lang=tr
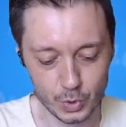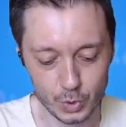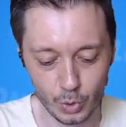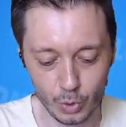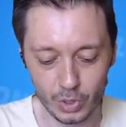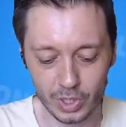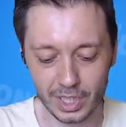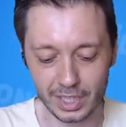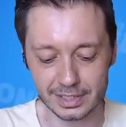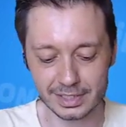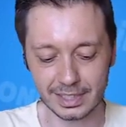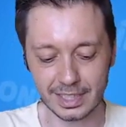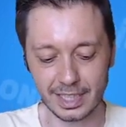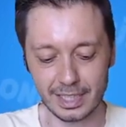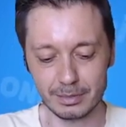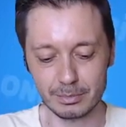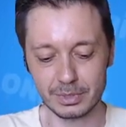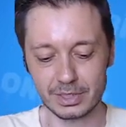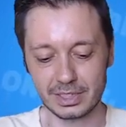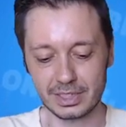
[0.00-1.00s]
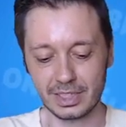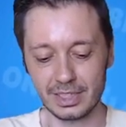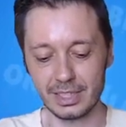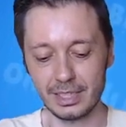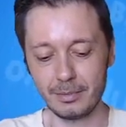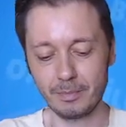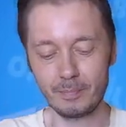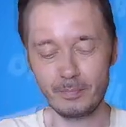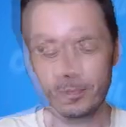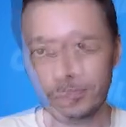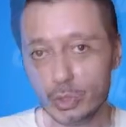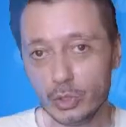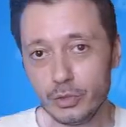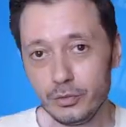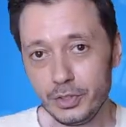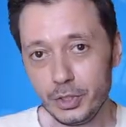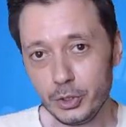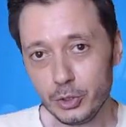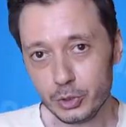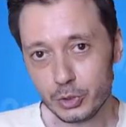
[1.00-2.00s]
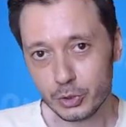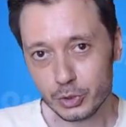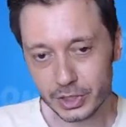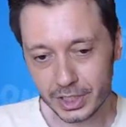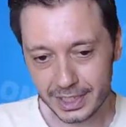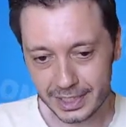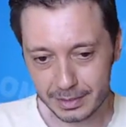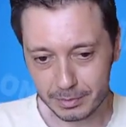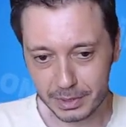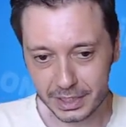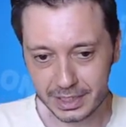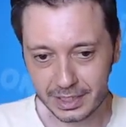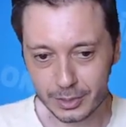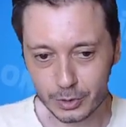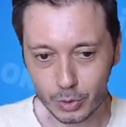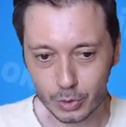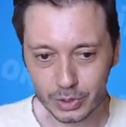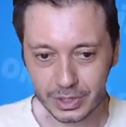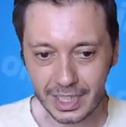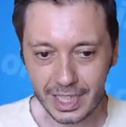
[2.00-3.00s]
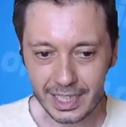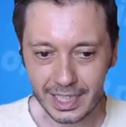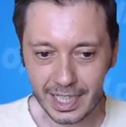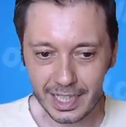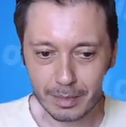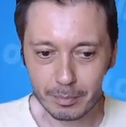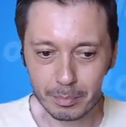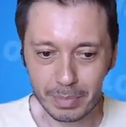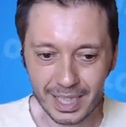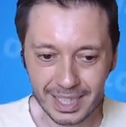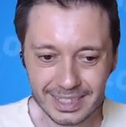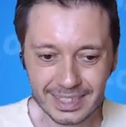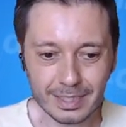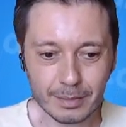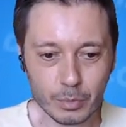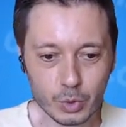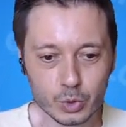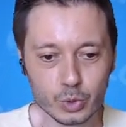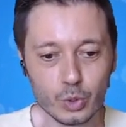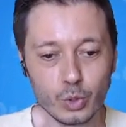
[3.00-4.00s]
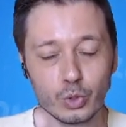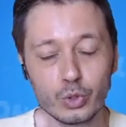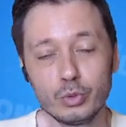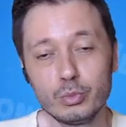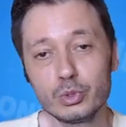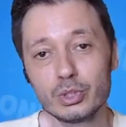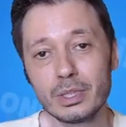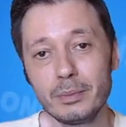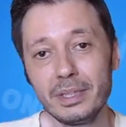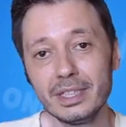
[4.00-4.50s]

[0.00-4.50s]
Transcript: Çok az kalmıştı. Umuyorum video hoşunuza gitmiştir dostlar. Yani bazla boss olduğumuz